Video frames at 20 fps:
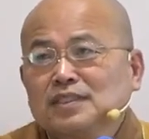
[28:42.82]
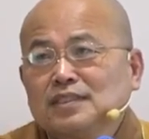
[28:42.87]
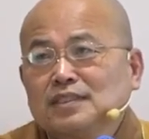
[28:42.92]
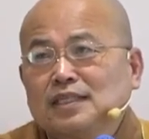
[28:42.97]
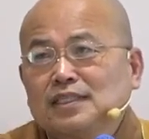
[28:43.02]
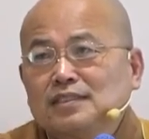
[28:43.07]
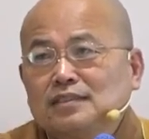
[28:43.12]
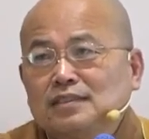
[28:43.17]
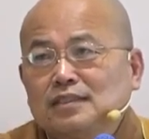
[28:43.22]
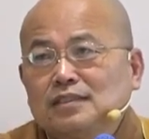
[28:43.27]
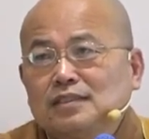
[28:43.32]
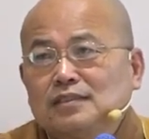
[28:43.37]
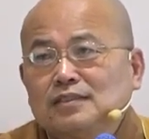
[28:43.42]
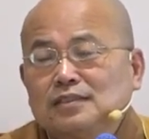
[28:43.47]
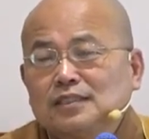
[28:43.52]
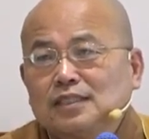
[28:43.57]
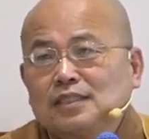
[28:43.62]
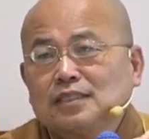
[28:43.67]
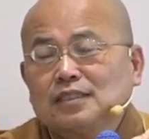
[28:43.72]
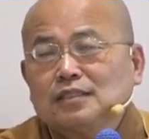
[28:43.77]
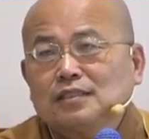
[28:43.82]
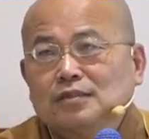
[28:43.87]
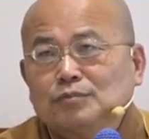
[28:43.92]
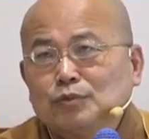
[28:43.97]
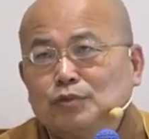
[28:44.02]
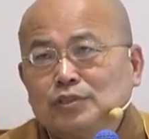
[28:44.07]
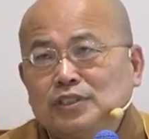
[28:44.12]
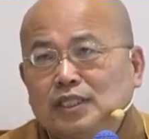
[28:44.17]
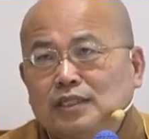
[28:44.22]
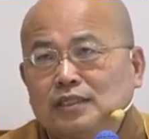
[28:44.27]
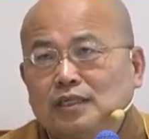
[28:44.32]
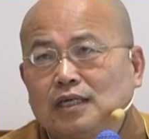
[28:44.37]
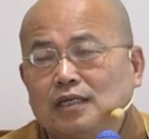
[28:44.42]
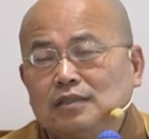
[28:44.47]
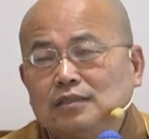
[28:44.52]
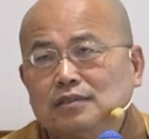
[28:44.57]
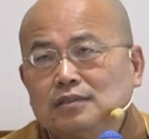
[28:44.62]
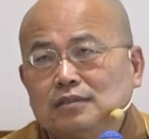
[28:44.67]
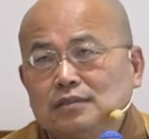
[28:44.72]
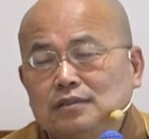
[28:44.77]
那这个穆建
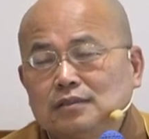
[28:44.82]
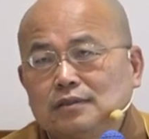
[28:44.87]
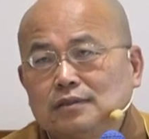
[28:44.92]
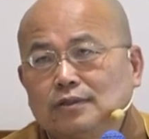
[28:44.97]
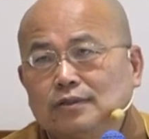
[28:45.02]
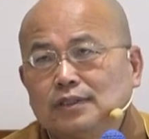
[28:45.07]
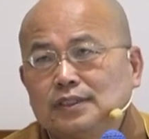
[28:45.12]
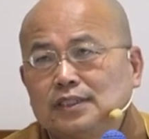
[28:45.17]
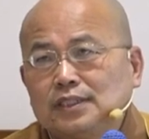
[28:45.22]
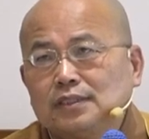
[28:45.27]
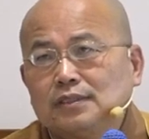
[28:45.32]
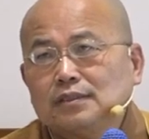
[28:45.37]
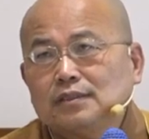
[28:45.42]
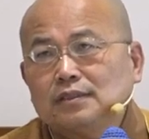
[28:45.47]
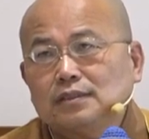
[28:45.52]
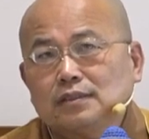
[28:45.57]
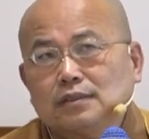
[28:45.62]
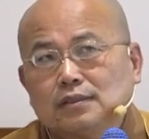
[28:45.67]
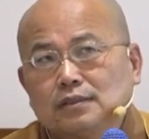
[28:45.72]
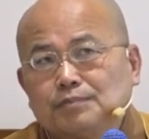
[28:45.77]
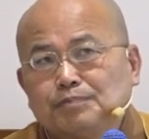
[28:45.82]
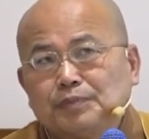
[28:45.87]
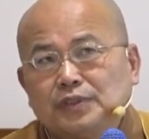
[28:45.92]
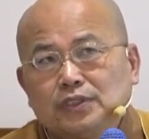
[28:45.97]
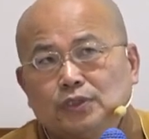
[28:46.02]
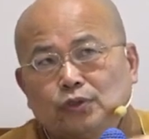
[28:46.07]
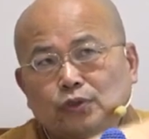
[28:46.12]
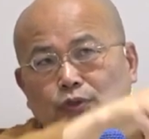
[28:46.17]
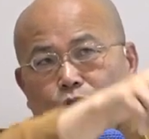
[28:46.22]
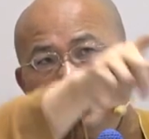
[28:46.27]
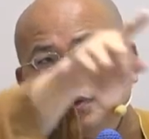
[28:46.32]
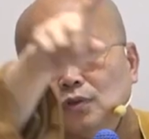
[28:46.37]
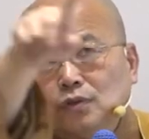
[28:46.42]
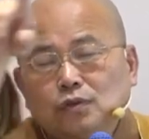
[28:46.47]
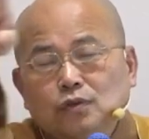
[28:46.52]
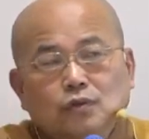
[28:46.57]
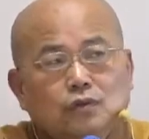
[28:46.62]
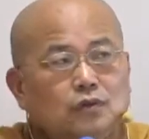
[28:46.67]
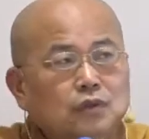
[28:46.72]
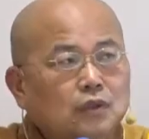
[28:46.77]
年有一次比
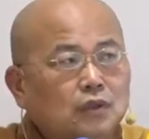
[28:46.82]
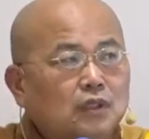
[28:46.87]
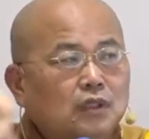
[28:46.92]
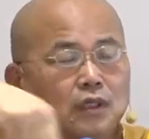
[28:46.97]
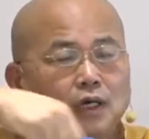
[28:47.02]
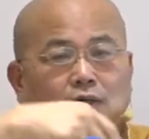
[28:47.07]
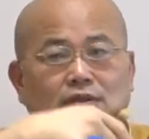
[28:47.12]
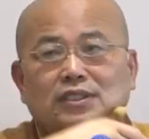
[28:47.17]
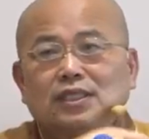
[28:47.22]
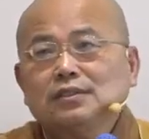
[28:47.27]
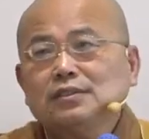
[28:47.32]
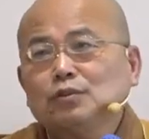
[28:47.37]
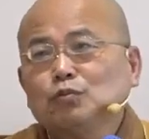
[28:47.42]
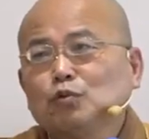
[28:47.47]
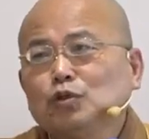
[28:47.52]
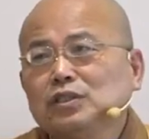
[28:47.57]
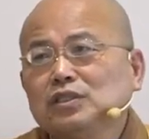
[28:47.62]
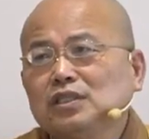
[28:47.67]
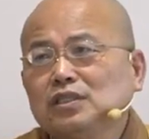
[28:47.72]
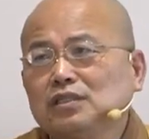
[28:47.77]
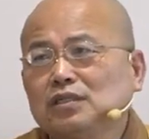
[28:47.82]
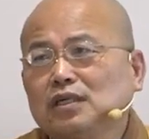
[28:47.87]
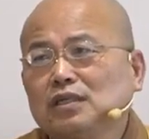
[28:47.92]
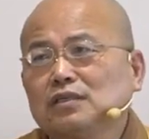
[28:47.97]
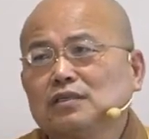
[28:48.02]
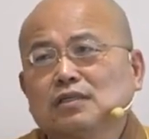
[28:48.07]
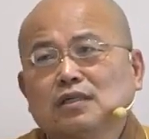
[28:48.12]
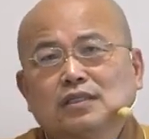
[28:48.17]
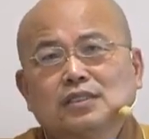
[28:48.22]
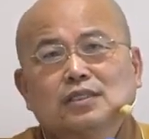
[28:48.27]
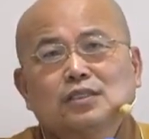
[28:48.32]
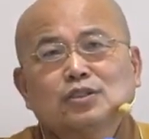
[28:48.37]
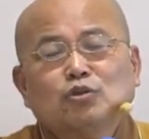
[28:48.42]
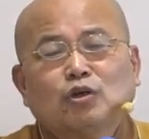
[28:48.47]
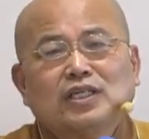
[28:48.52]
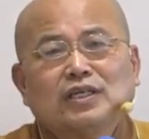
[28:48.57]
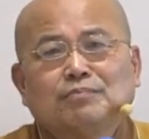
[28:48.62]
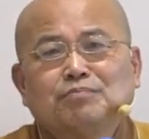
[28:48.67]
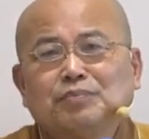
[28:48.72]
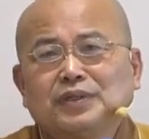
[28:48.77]
丘好像是瘟疫，好像
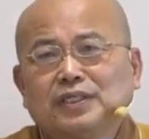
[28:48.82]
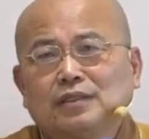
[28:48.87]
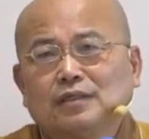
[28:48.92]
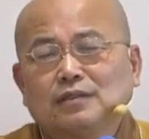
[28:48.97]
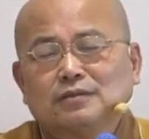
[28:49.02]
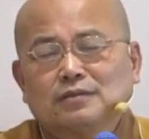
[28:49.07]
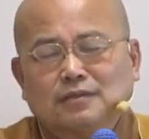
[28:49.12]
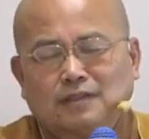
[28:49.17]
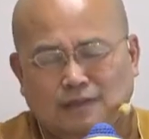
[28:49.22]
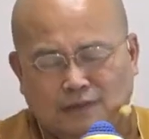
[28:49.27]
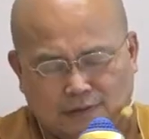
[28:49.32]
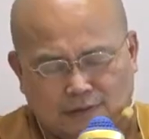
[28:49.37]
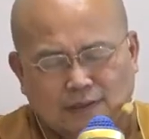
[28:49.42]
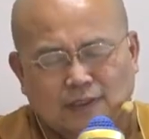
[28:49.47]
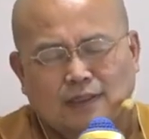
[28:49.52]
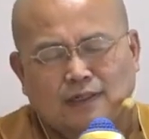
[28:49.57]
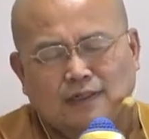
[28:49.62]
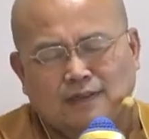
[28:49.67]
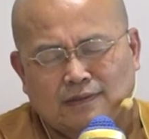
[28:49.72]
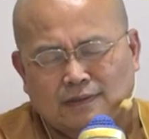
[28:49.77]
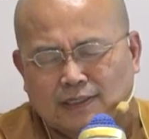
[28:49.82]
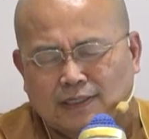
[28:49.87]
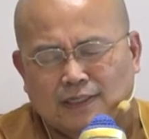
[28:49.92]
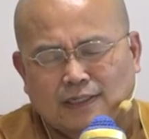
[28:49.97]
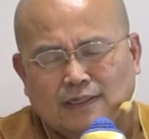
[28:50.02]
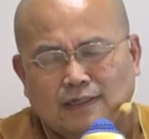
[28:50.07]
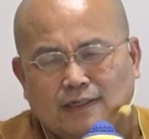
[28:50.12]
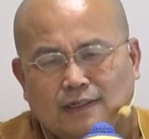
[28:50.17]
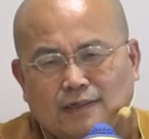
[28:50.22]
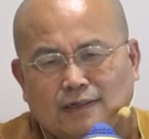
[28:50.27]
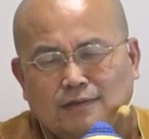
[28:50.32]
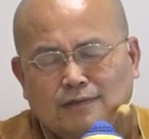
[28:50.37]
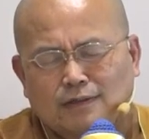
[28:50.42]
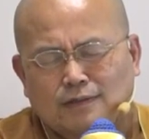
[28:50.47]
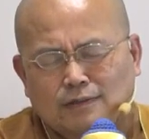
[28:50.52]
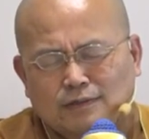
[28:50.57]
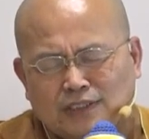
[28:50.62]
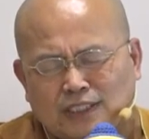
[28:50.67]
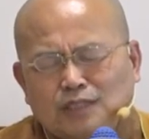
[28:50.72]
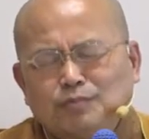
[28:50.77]
传染病啊。那
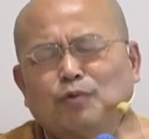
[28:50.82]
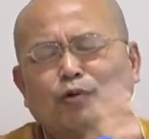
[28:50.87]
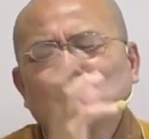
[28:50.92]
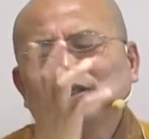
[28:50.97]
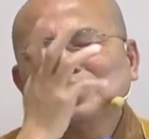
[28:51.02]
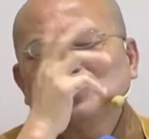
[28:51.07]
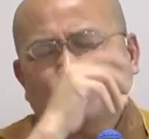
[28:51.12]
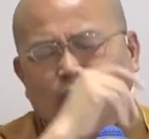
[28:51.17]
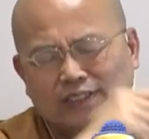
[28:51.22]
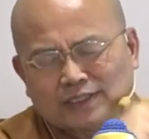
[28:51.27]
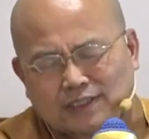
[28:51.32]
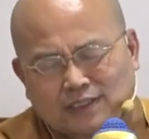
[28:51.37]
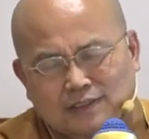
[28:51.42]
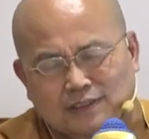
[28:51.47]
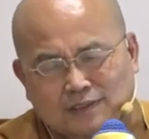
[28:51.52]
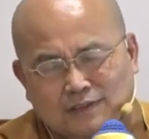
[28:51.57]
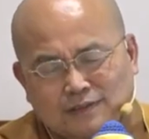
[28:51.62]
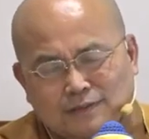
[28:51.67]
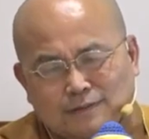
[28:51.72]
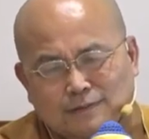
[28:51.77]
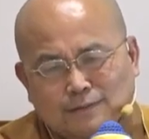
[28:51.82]
七伯已经往生了，